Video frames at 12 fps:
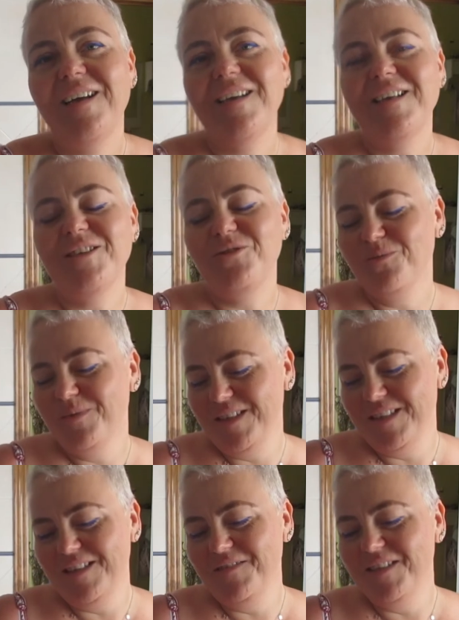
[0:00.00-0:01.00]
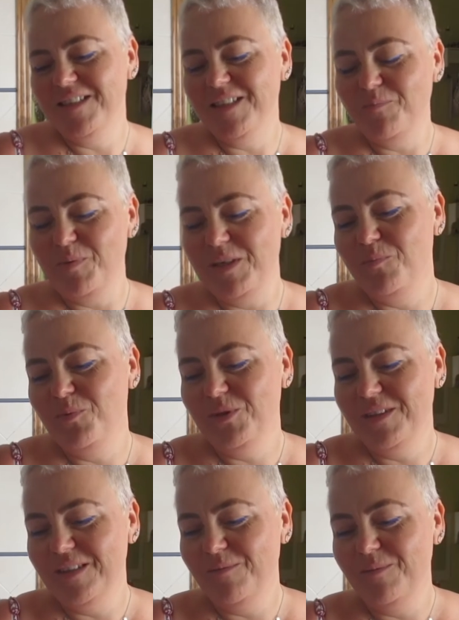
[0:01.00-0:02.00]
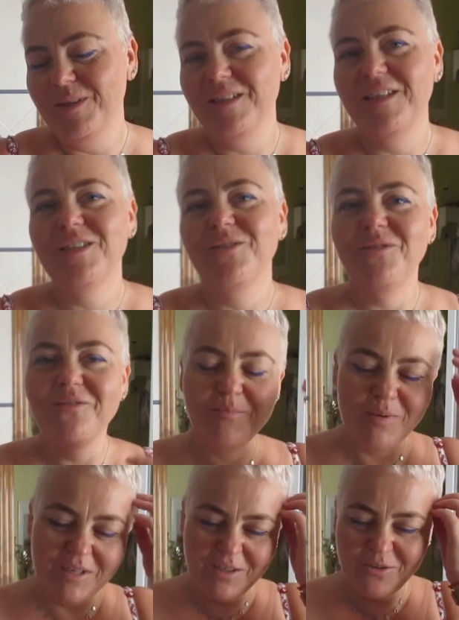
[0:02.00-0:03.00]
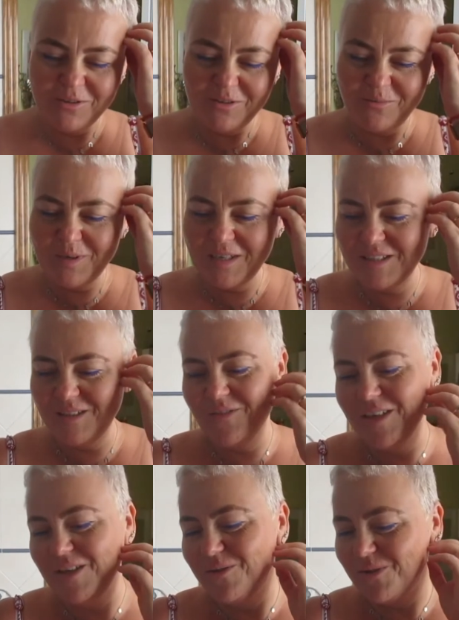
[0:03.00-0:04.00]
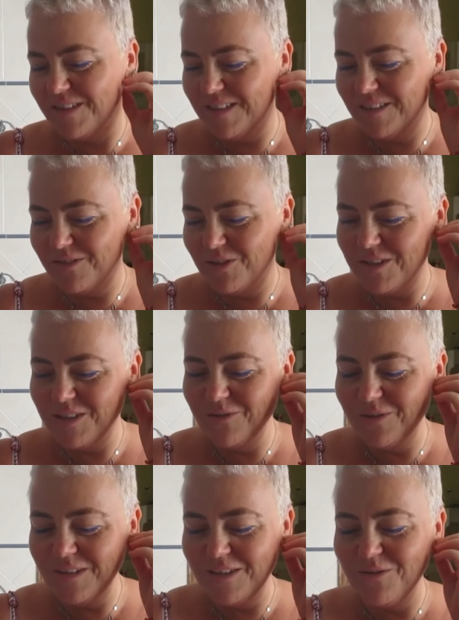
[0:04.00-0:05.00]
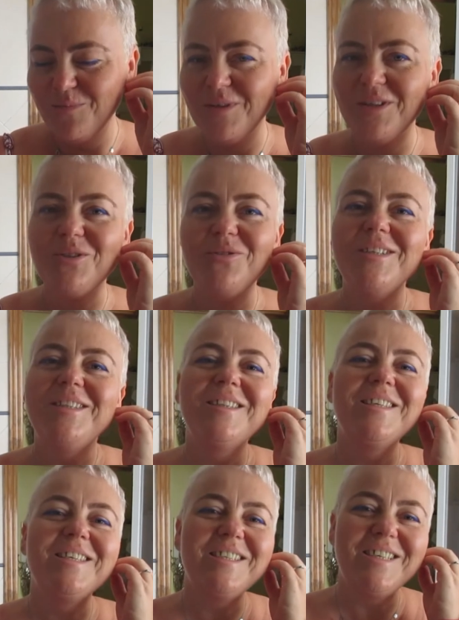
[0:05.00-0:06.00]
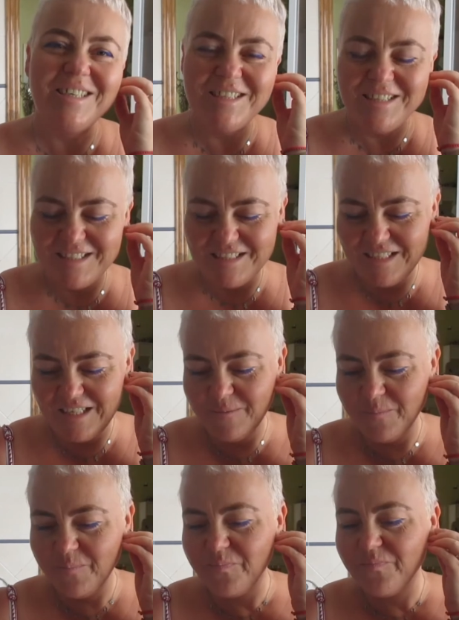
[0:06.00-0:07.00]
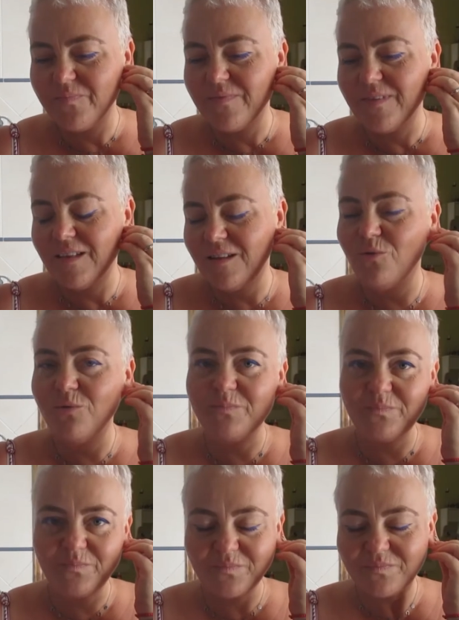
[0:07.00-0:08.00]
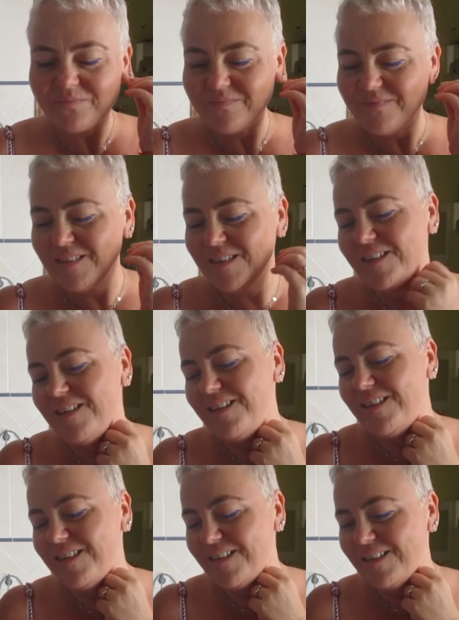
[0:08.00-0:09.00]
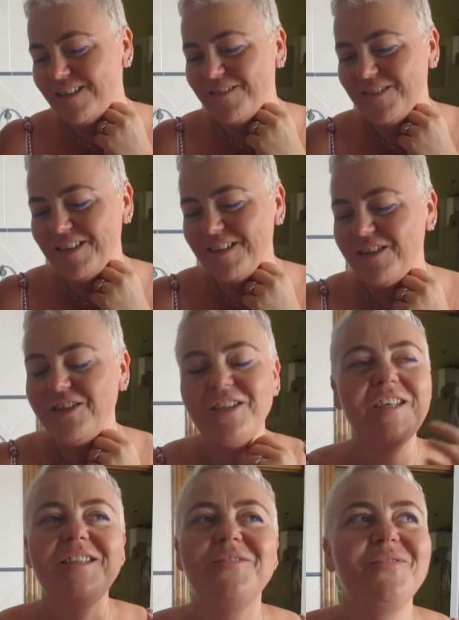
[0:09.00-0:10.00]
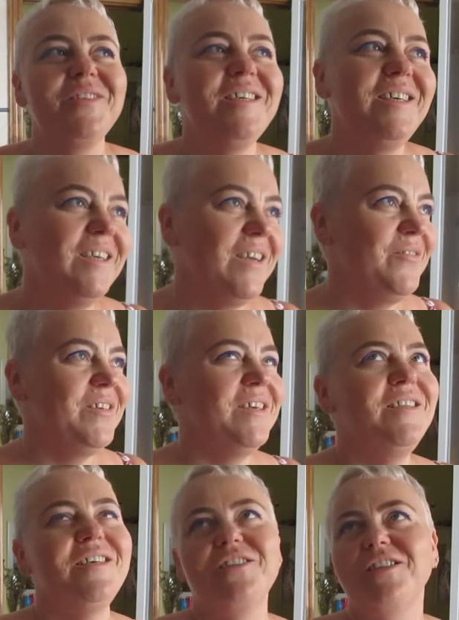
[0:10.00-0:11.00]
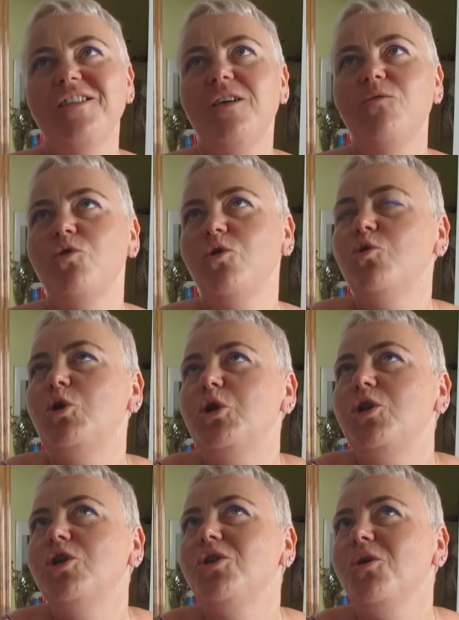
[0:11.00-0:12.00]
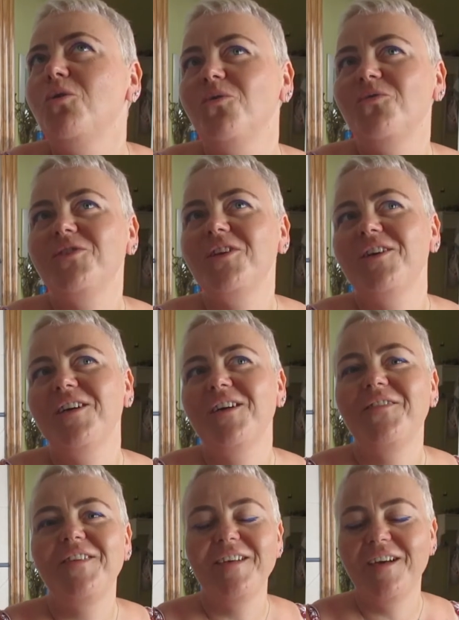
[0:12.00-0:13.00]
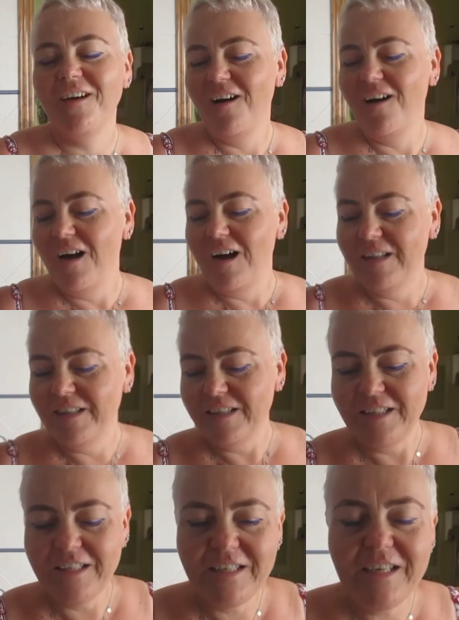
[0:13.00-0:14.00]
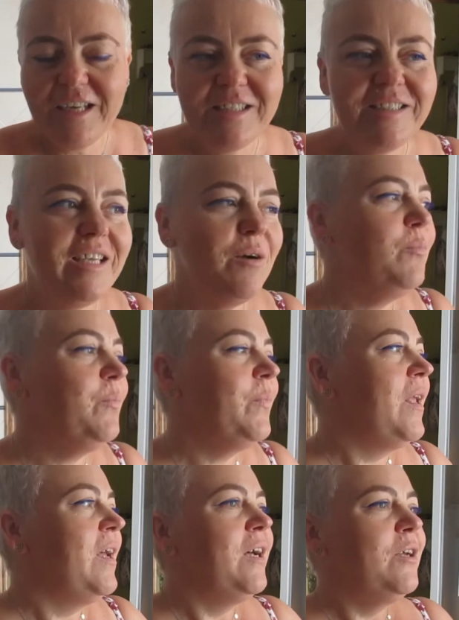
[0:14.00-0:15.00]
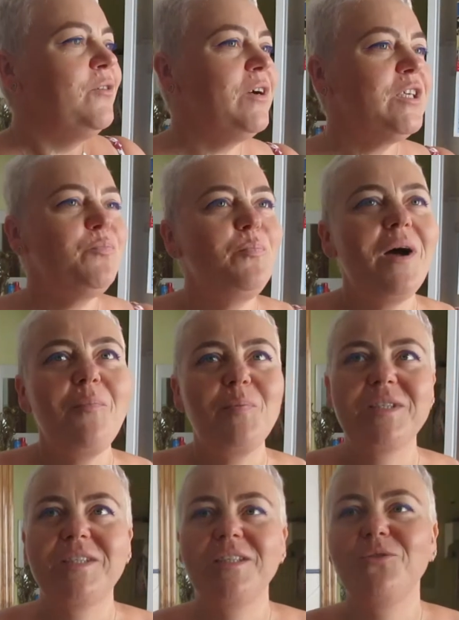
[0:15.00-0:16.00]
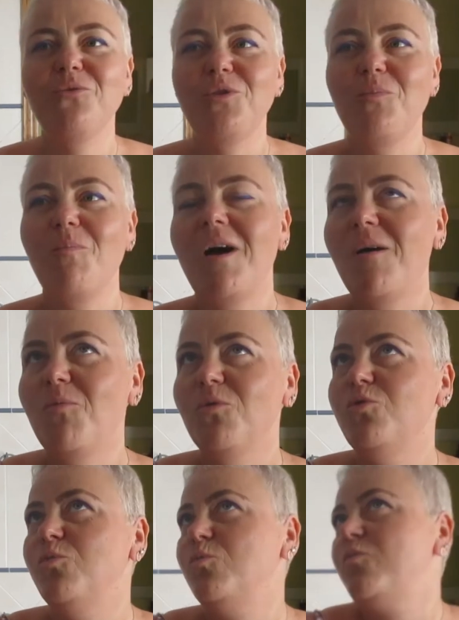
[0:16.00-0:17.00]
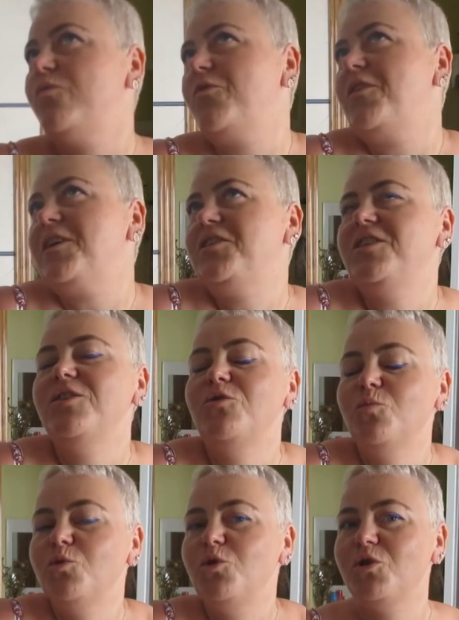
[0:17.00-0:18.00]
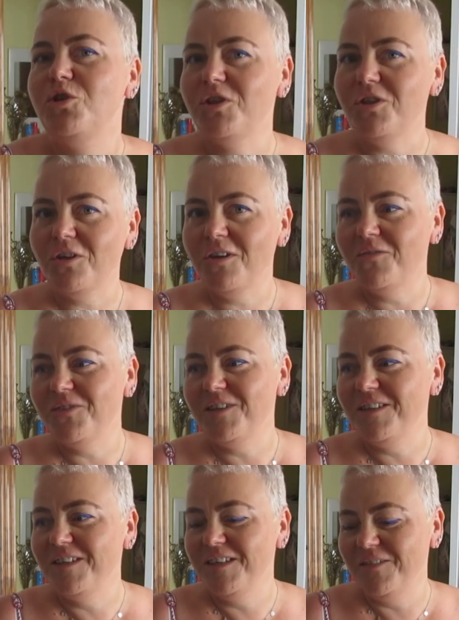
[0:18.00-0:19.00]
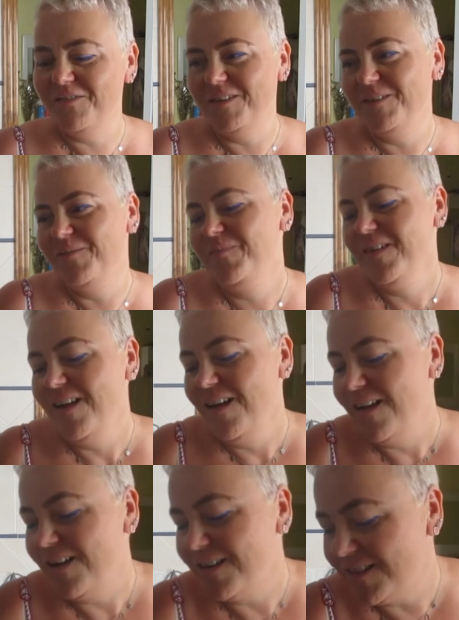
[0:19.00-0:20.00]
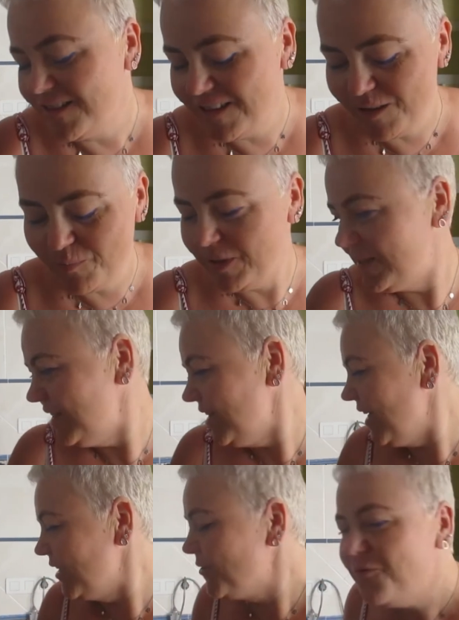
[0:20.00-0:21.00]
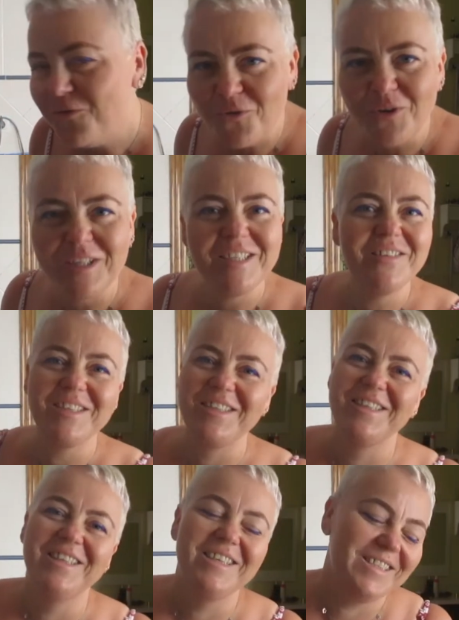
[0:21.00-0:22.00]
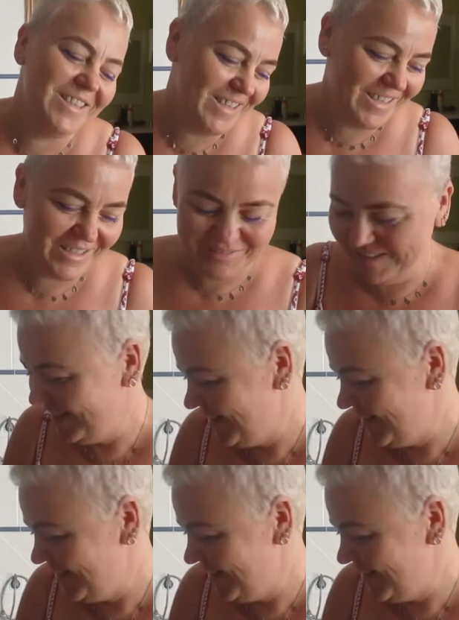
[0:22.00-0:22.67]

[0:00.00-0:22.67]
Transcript: А еще у меня невестка перепутала нашего брата двоюродного с женой и думала, что это наши родители. Ну, и такая говорит, где эта фотография? Она где-то давно. Я говорю, да нет такой фотографии. Она, да есть там, ваш папа целует маму в квартире. Думаю, да где такая фотография? А сейчас присылает, вот, говорит, я нашла.